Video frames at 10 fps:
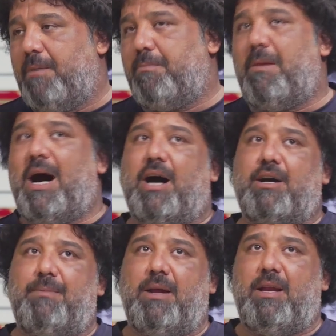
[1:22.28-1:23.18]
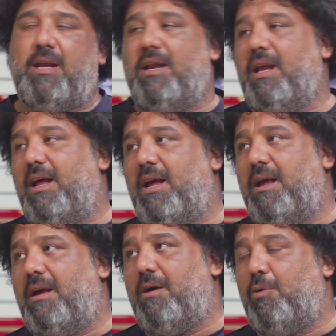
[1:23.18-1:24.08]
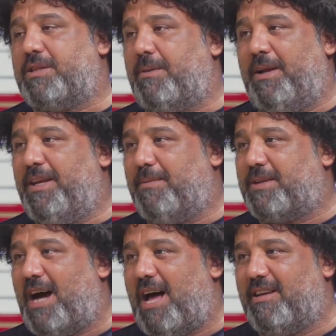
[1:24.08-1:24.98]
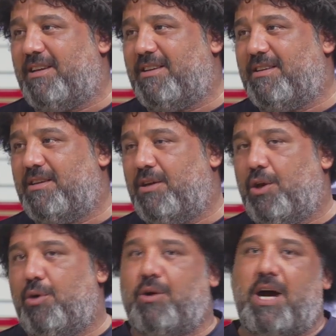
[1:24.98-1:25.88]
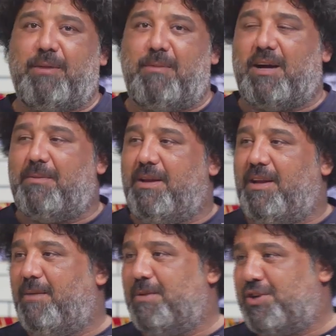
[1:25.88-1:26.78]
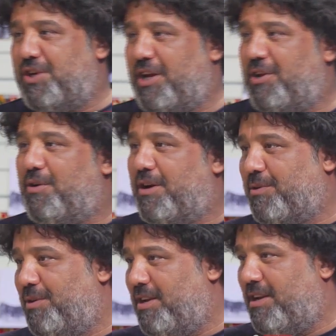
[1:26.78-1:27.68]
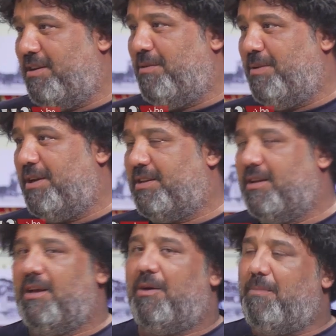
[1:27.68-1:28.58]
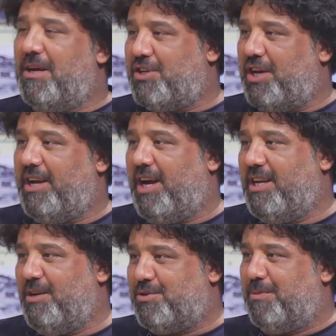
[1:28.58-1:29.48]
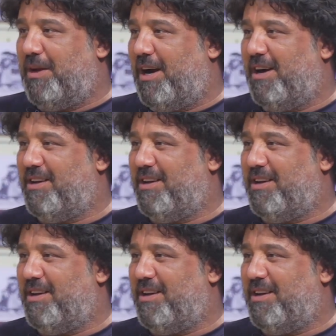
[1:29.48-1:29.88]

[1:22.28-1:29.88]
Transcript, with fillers: ما قبل الا هو طبعا هي بنت خالي وخاله ما قبل الا مشي انه اروح للبيت آه. مشينا عليه وجبناها